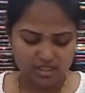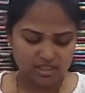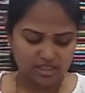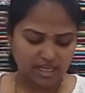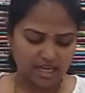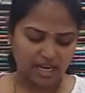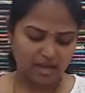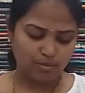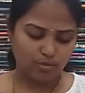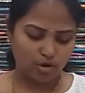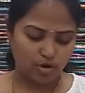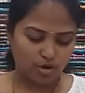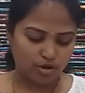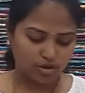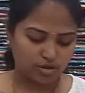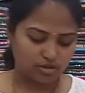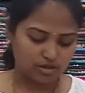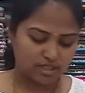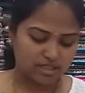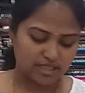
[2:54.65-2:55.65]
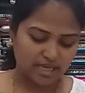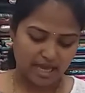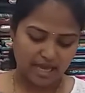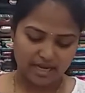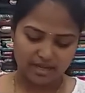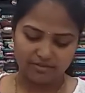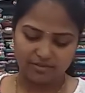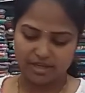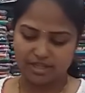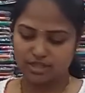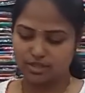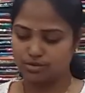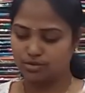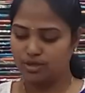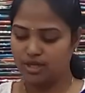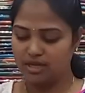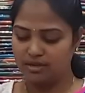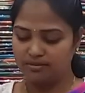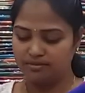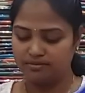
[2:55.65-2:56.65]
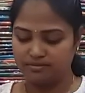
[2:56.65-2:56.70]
చాలా బాగుంటుంది శారీ వైజ్ కూడా